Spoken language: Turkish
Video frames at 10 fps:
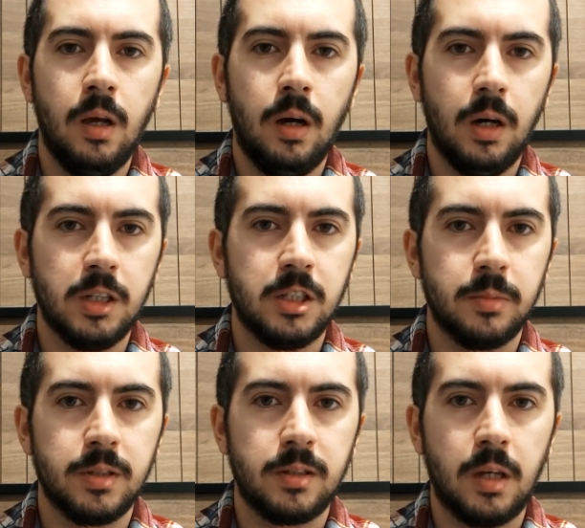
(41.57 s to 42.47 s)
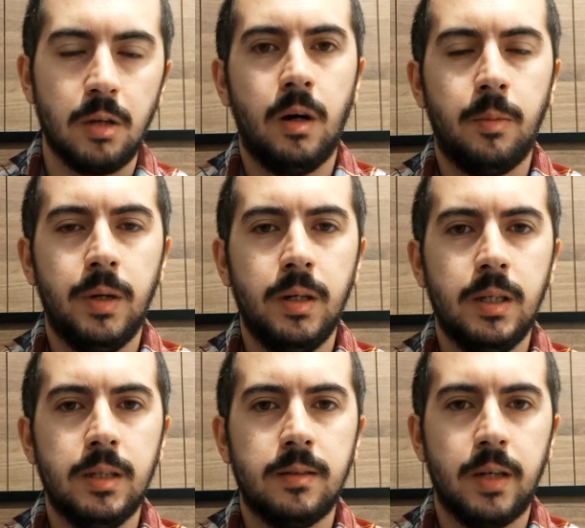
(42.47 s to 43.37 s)
harcamanız gerekiyor. Ama
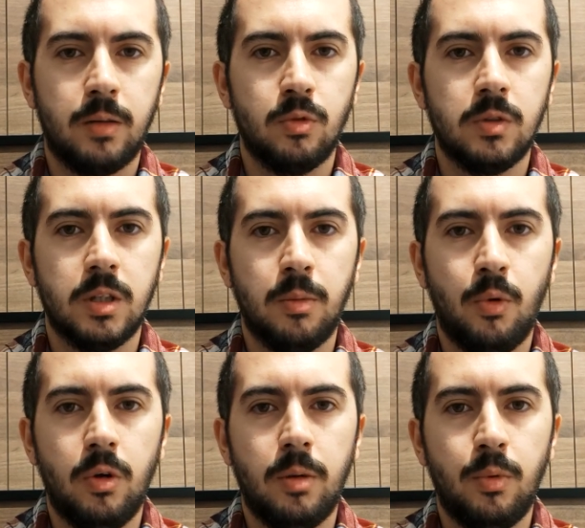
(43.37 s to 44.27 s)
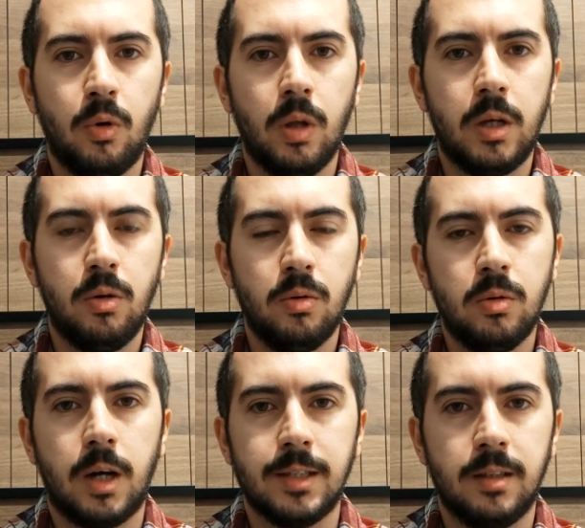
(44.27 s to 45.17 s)
e, Teknosa'da böyle bir olay yok.
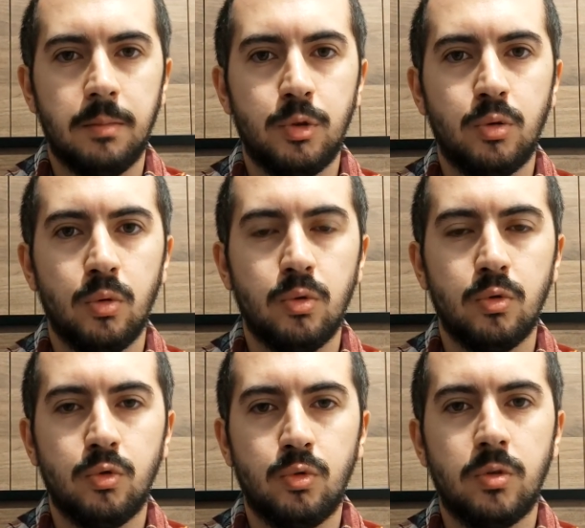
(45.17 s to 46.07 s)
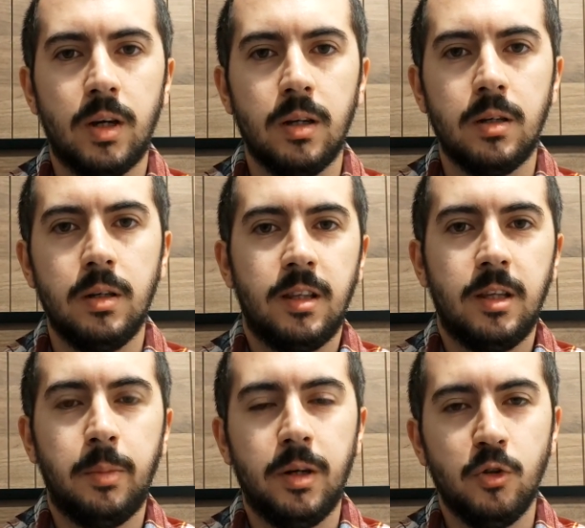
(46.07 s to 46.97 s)
Kazanmış olduğunuz tutarları
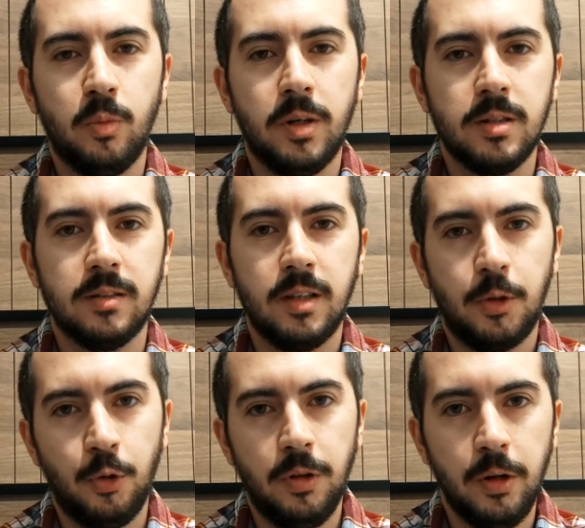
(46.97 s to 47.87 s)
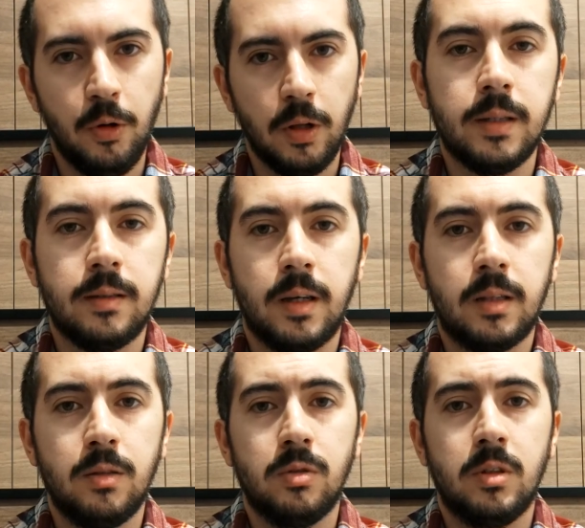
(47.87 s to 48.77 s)
IBAN numaranıza gönderiyorlar. E,
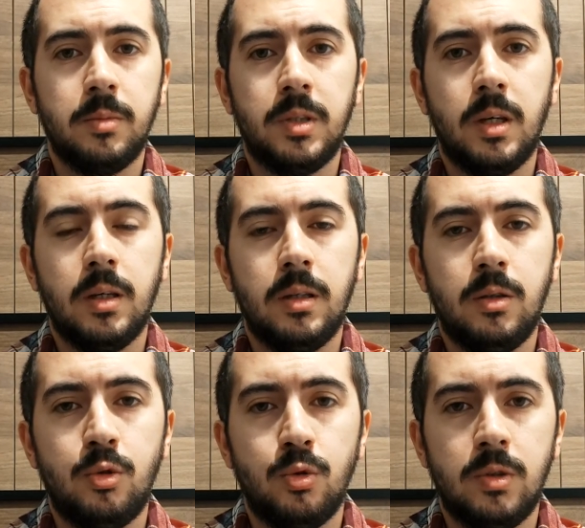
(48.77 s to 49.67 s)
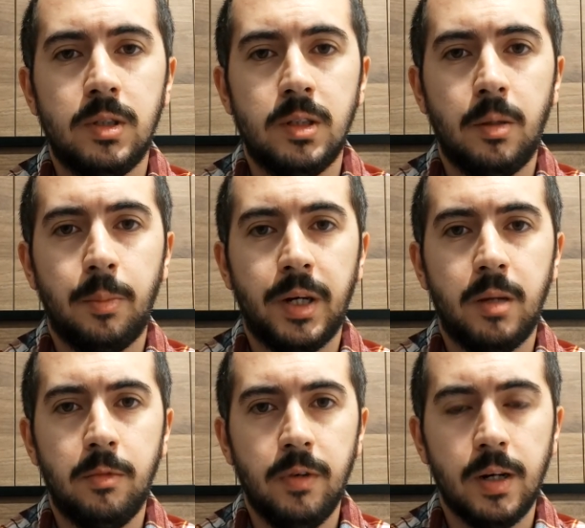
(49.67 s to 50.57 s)
Teknosa'da bir de 100 lira
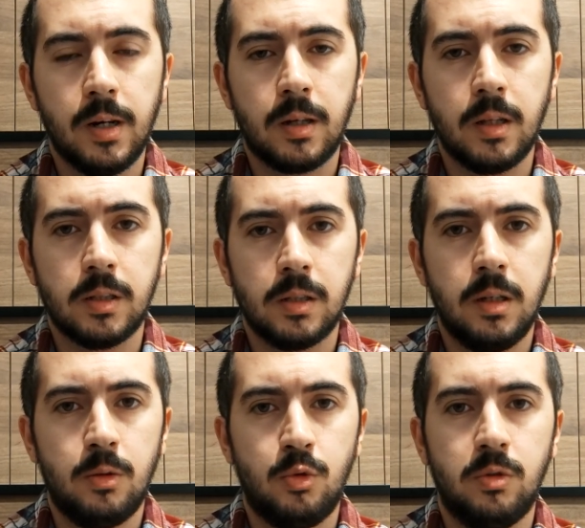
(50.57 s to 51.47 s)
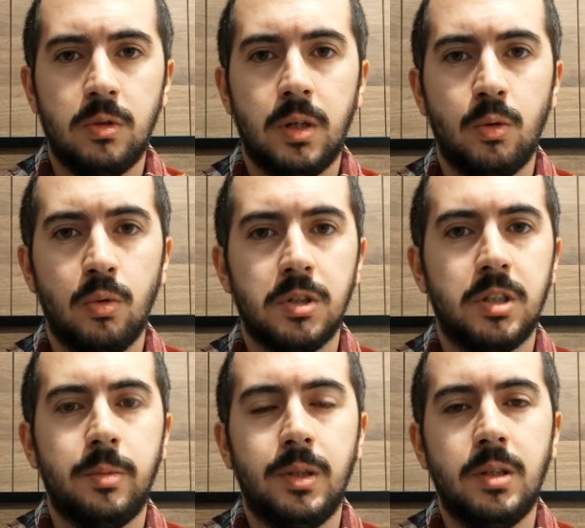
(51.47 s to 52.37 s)
baremi var arkadaşlar. 100 liraya
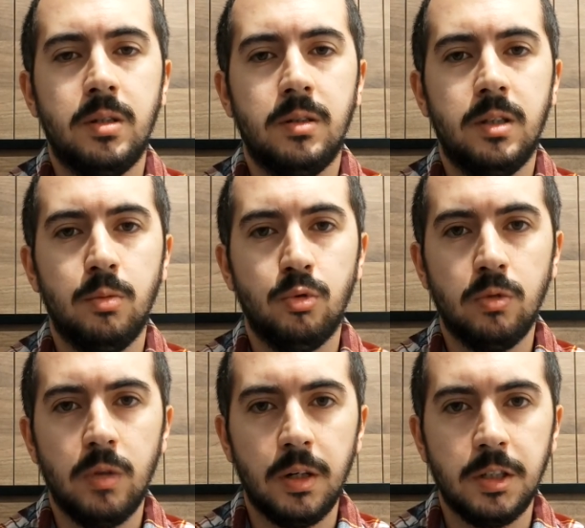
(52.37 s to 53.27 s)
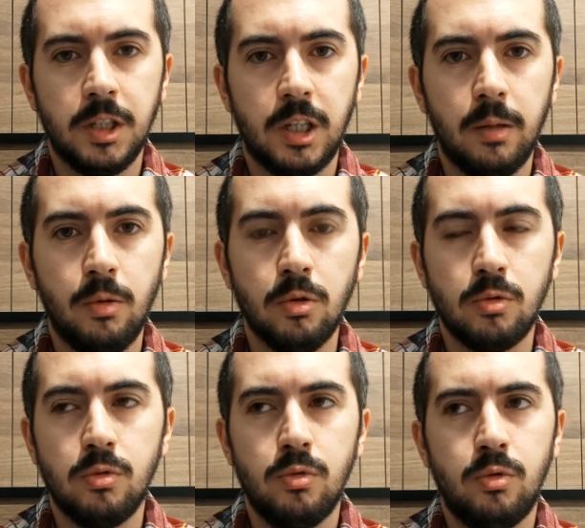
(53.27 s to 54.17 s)
ulaşabildiğinizde bu tutarı
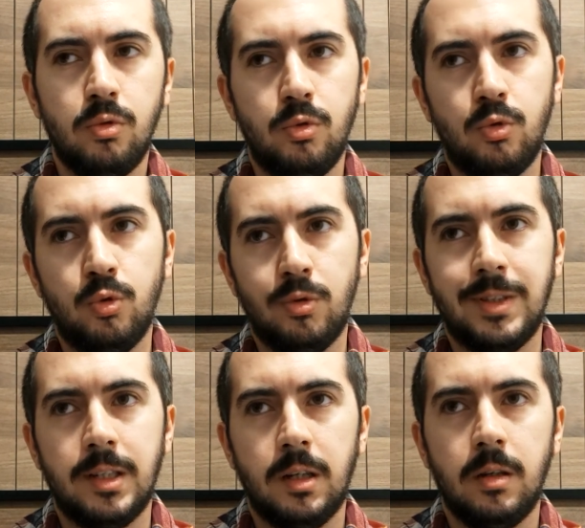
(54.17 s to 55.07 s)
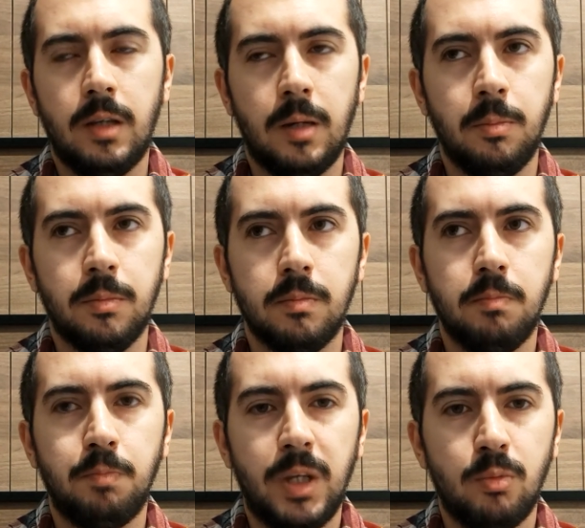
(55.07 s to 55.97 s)
çekebiliyorsunuz. 100 lira yani
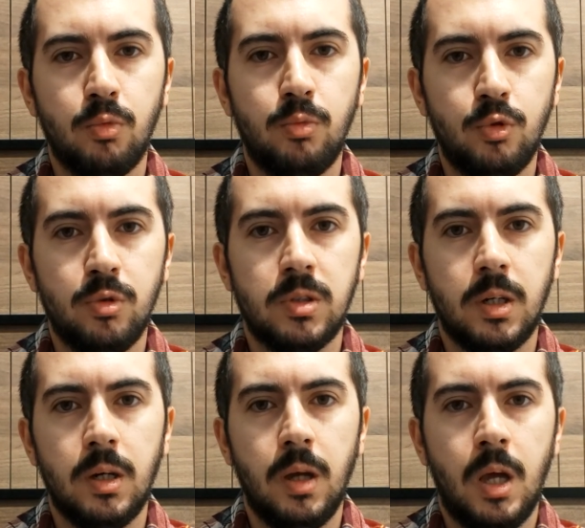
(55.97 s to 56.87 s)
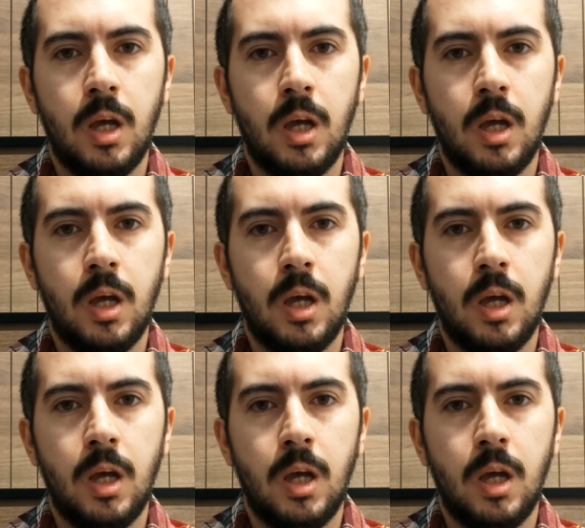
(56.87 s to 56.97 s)
minimum 100 lira